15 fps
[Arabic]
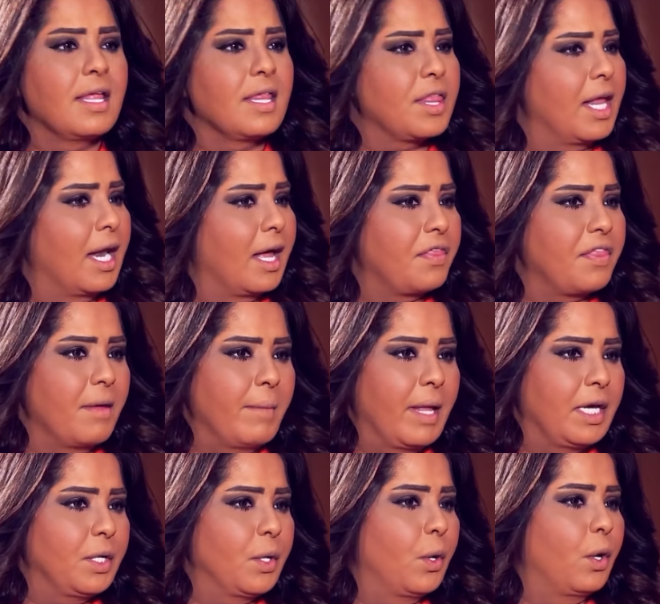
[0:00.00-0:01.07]
ثلاثة
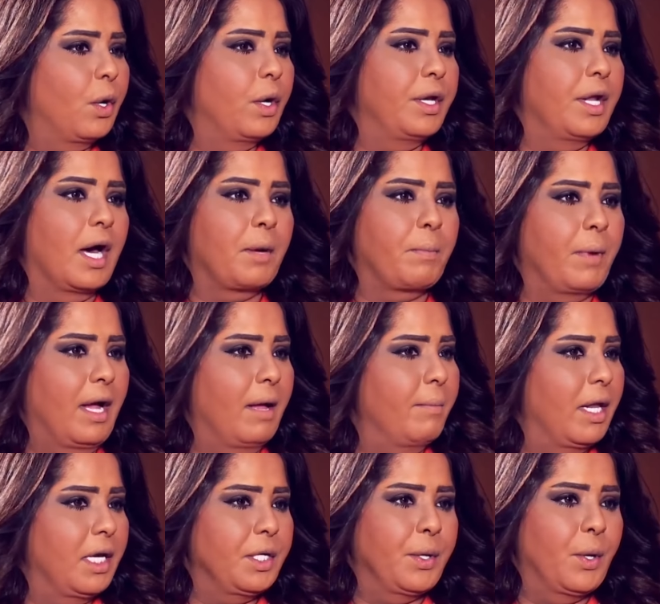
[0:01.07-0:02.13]
مليون صحيح. أربعة
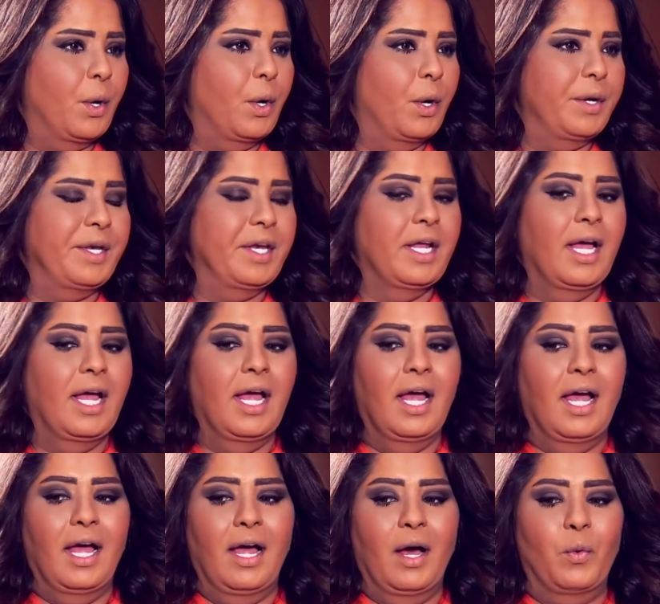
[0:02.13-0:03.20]
مليون
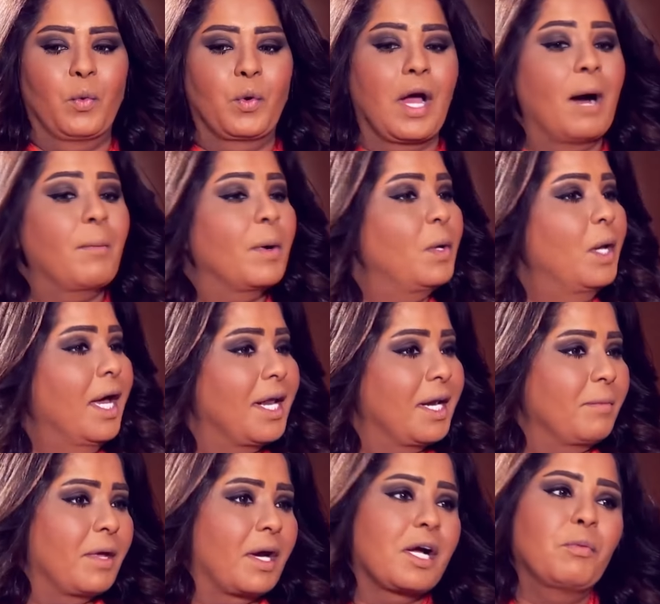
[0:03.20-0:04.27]
وقاموا
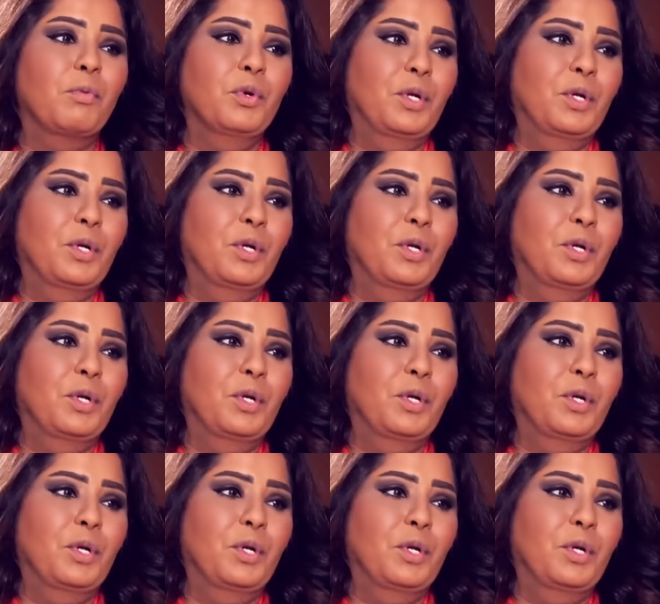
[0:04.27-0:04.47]
الحريم يركبون